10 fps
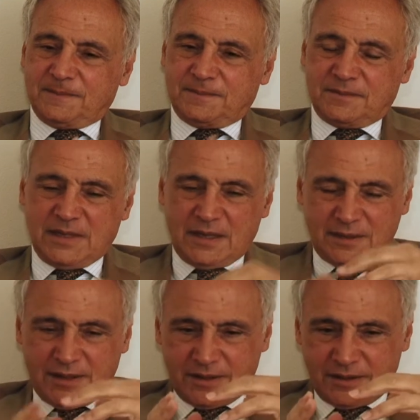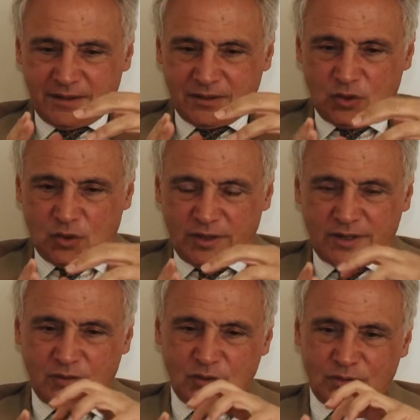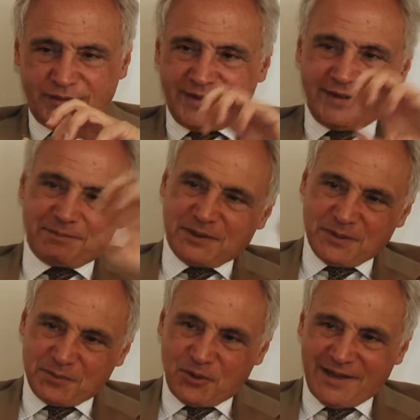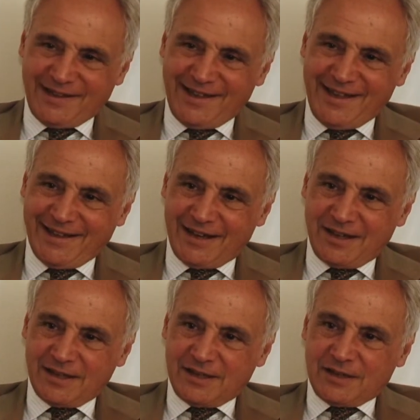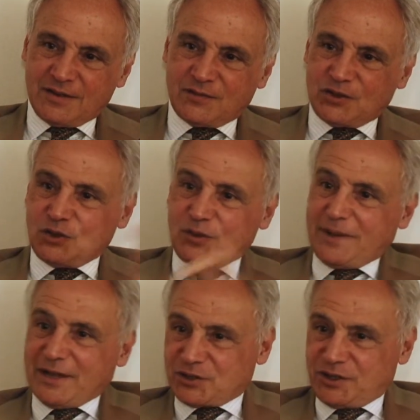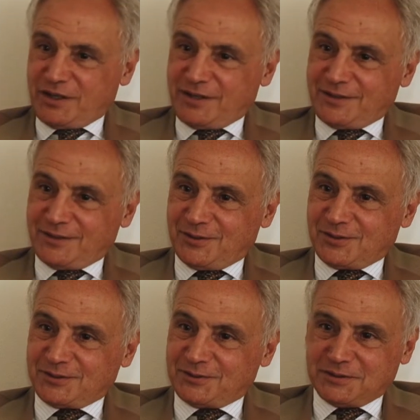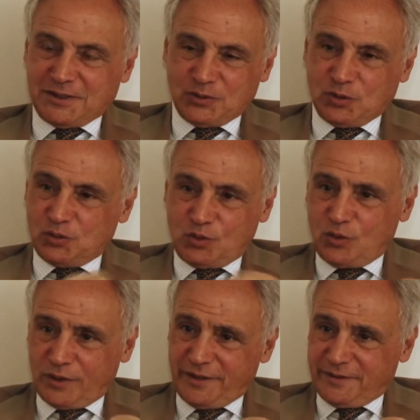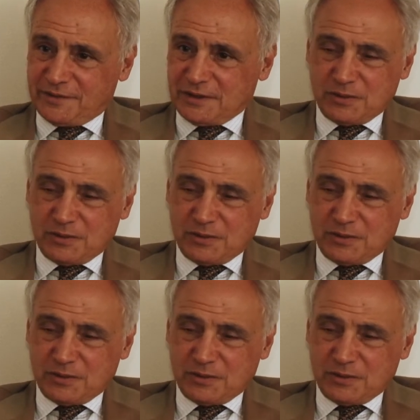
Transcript: dalle, dalle, dalle donne che vogliono fare per esempio carriera facendo i maschi, no? diventando duri.